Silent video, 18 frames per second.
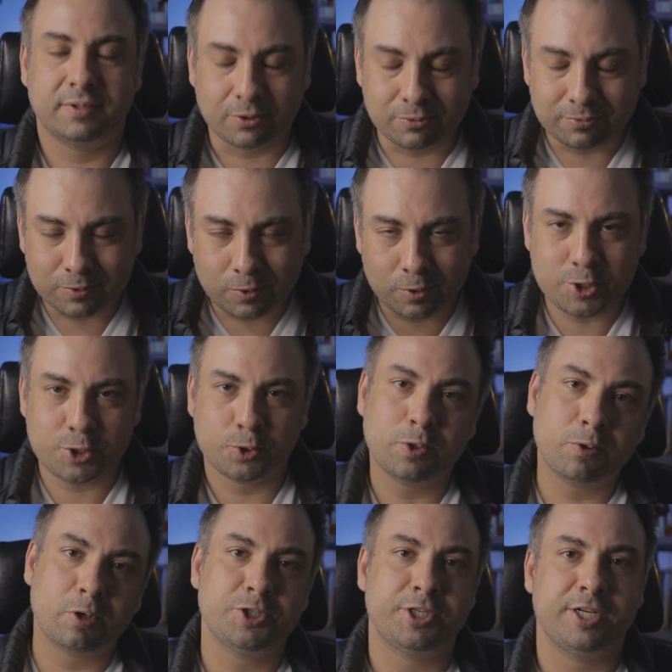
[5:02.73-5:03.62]
Então,
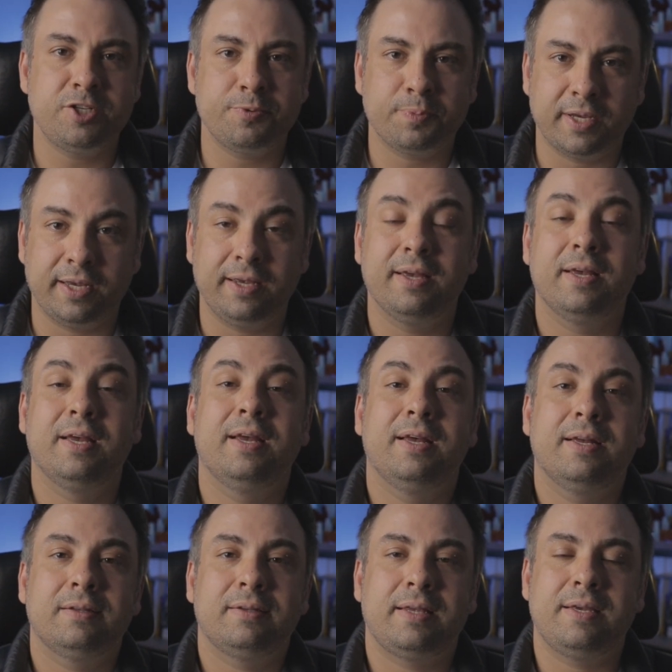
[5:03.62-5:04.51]
continua com a gente porque
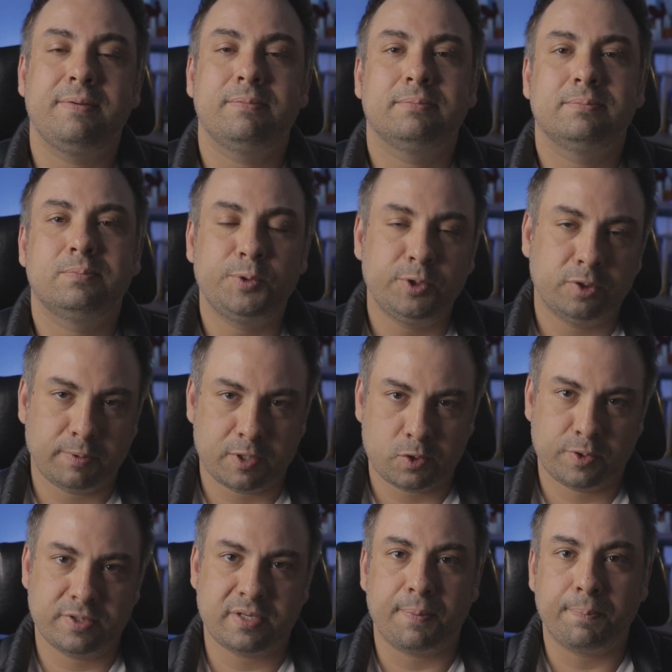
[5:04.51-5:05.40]
tem muito
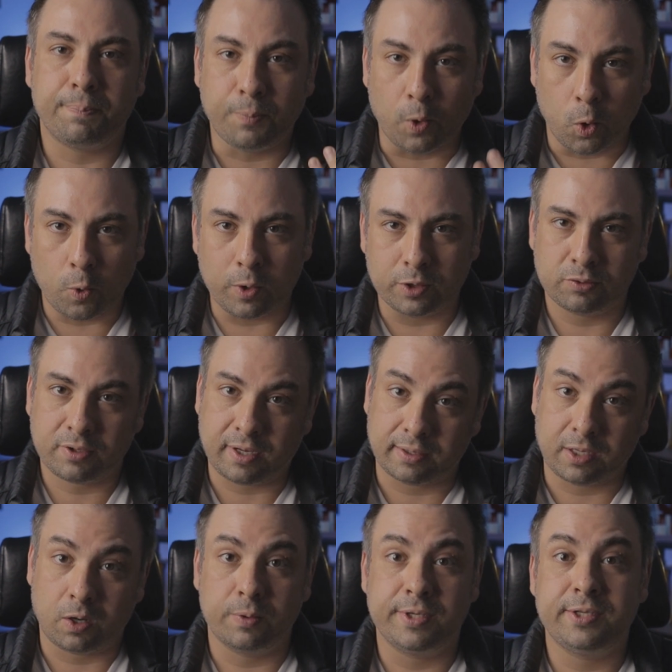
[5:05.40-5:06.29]
mais mais coisa boa no
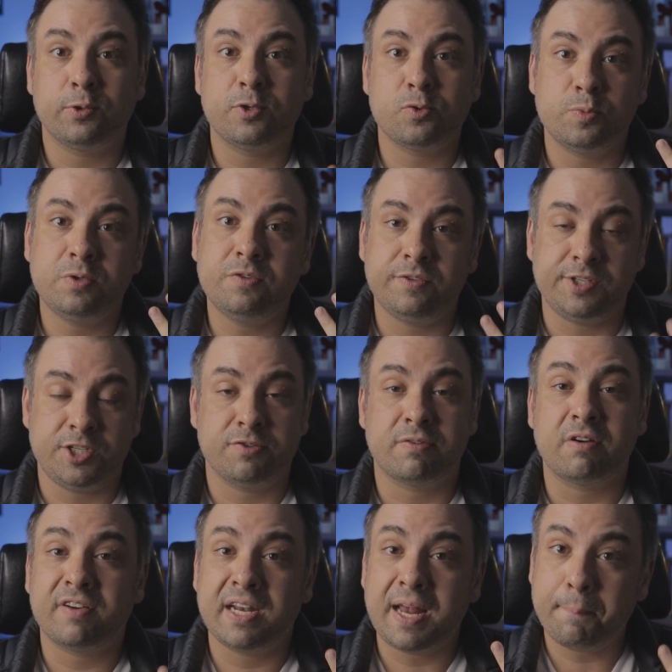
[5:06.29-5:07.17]
canal em
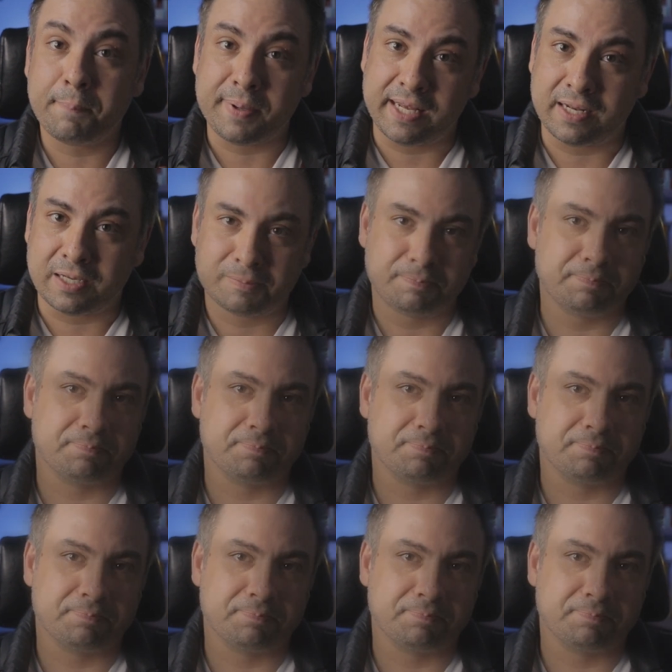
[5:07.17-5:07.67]
2020, vai valer a pena.